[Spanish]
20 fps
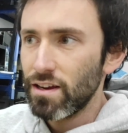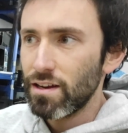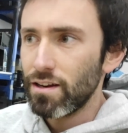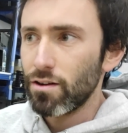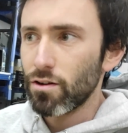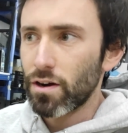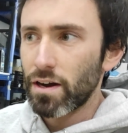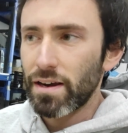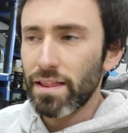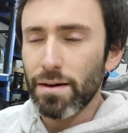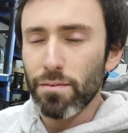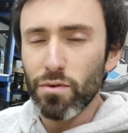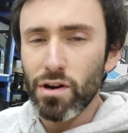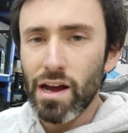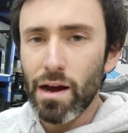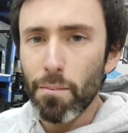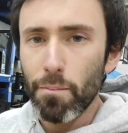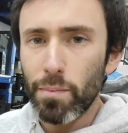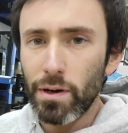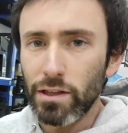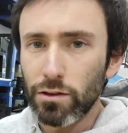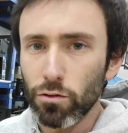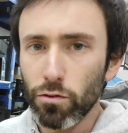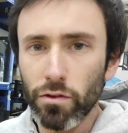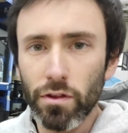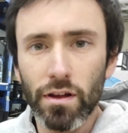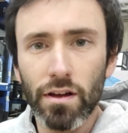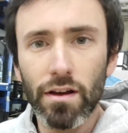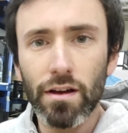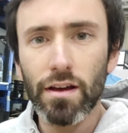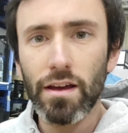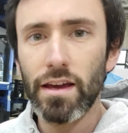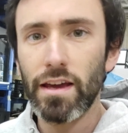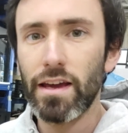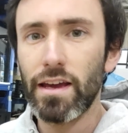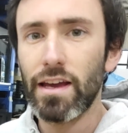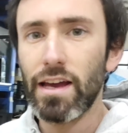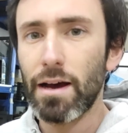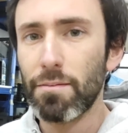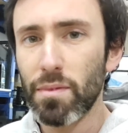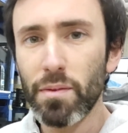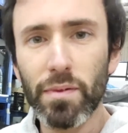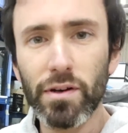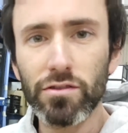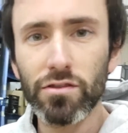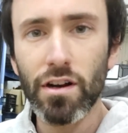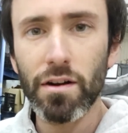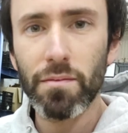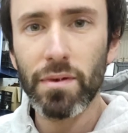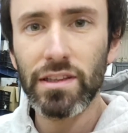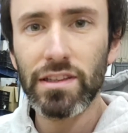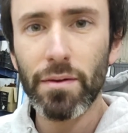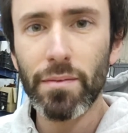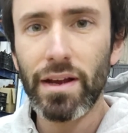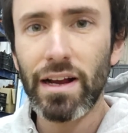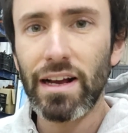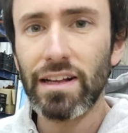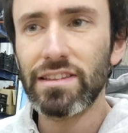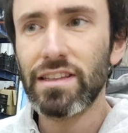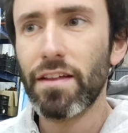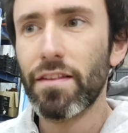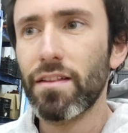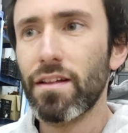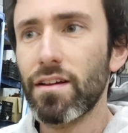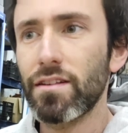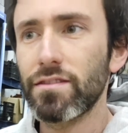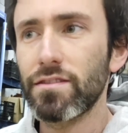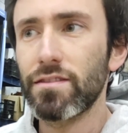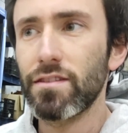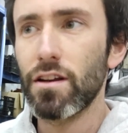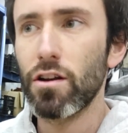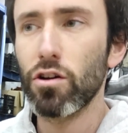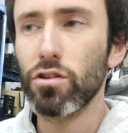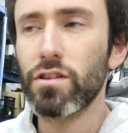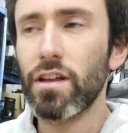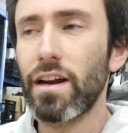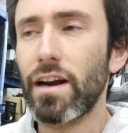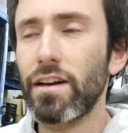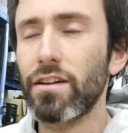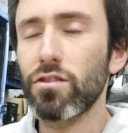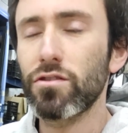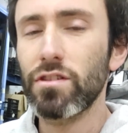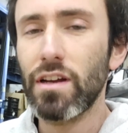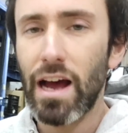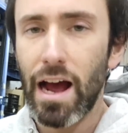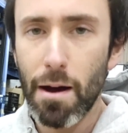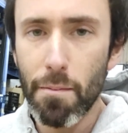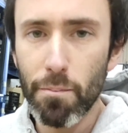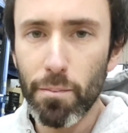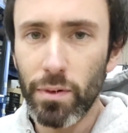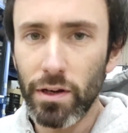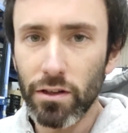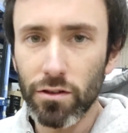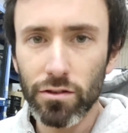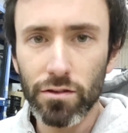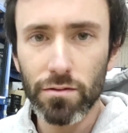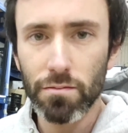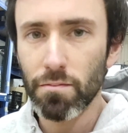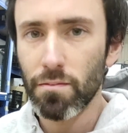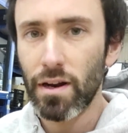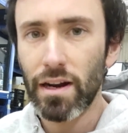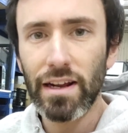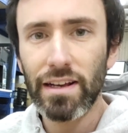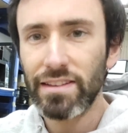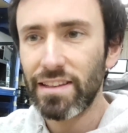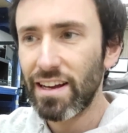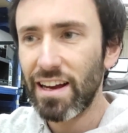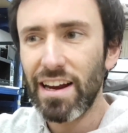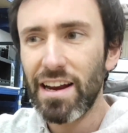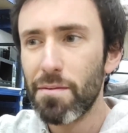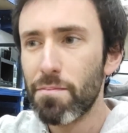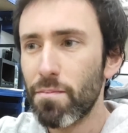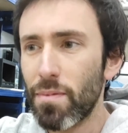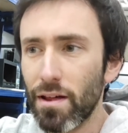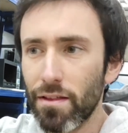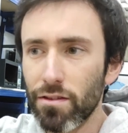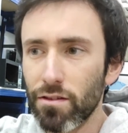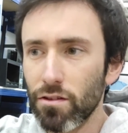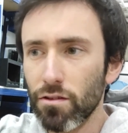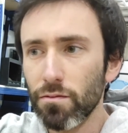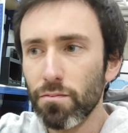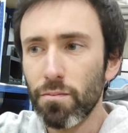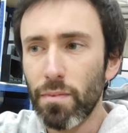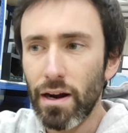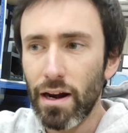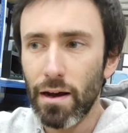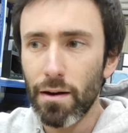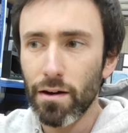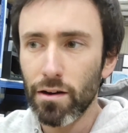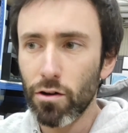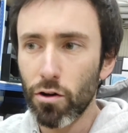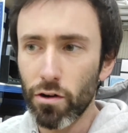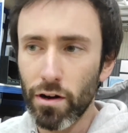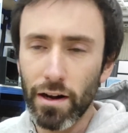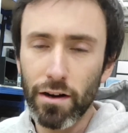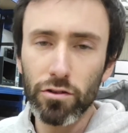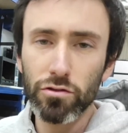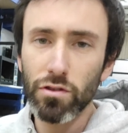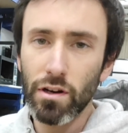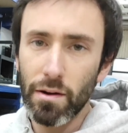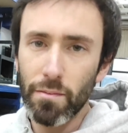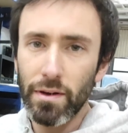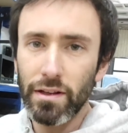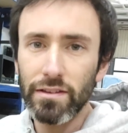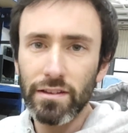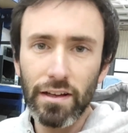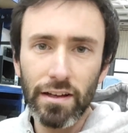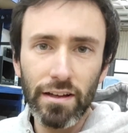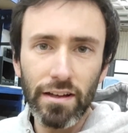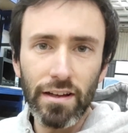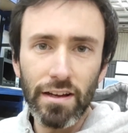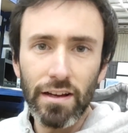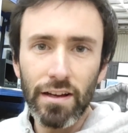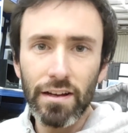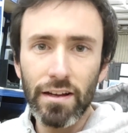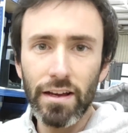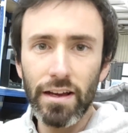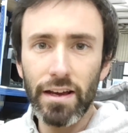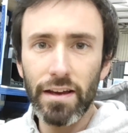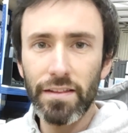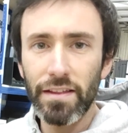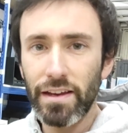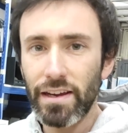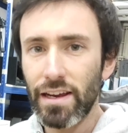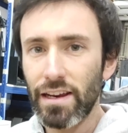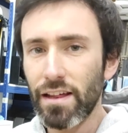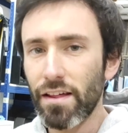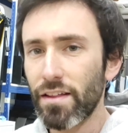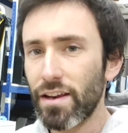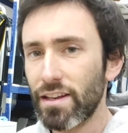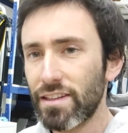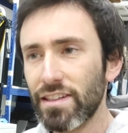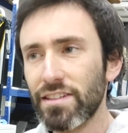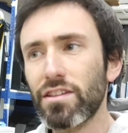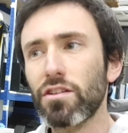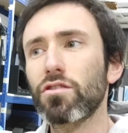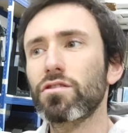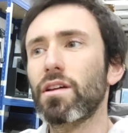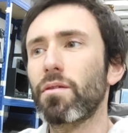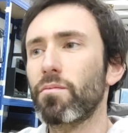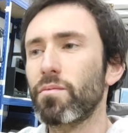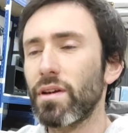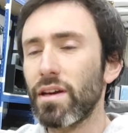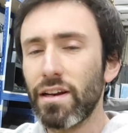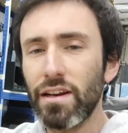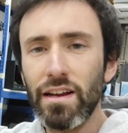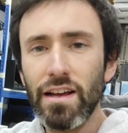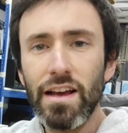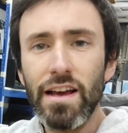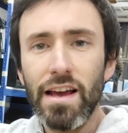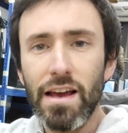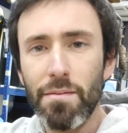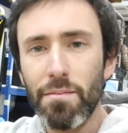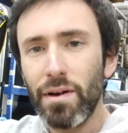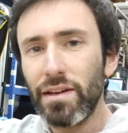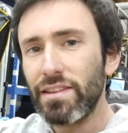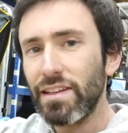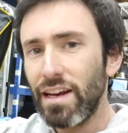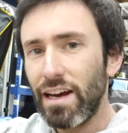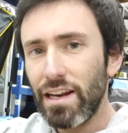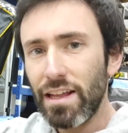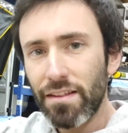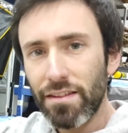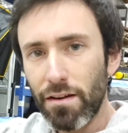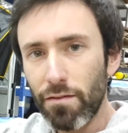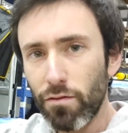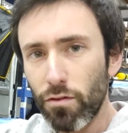lo que le damos es amplitud. Eh, a mí personalmente me encanta los terrarios amplios, ¿vale? Que tengan espacio para correr no solamente eh, de izquierda a derecha, sino también en vertical y hacia el